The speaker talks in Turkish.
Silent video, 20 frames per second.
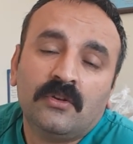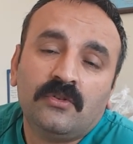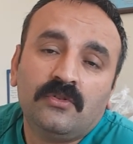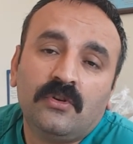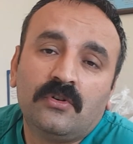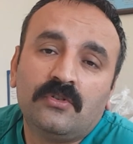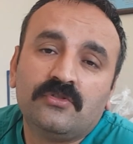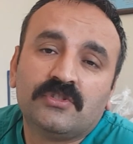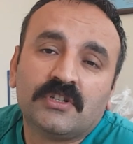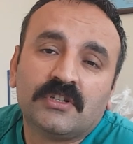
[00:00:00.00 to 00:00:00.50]

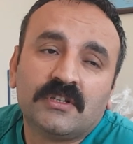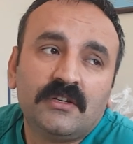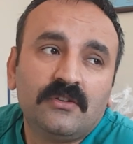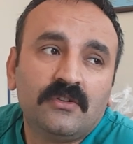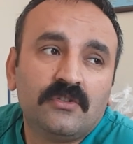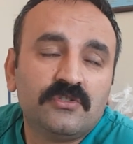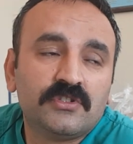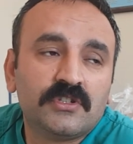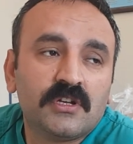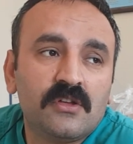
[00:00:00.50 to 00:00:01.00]
Yonca da
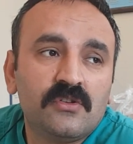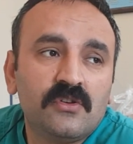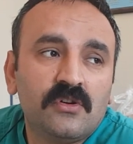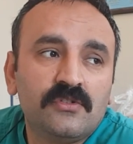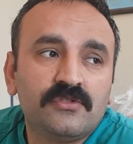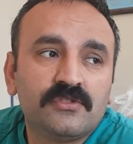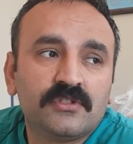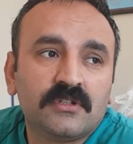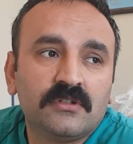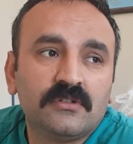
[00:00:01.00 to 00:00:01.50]
yonca,
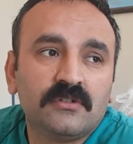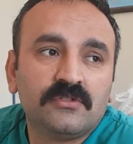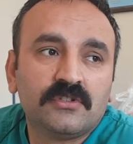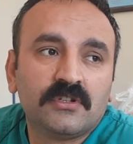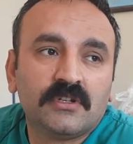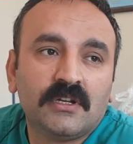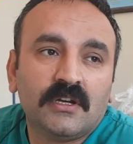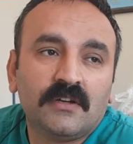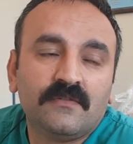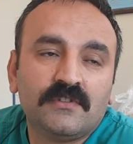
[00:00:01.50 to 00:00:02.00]
yonca da
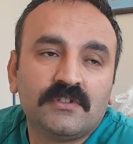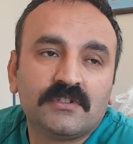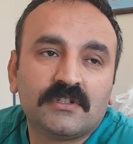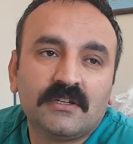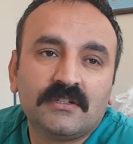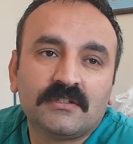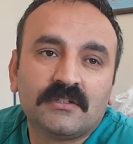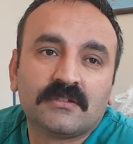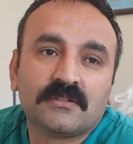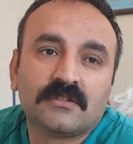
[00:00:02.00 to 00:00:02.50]
yonca. Ya
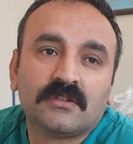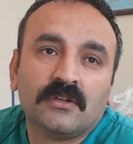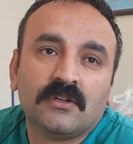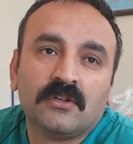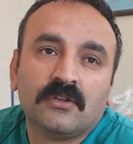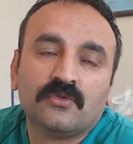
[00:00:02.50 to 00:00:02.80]
vicdansız.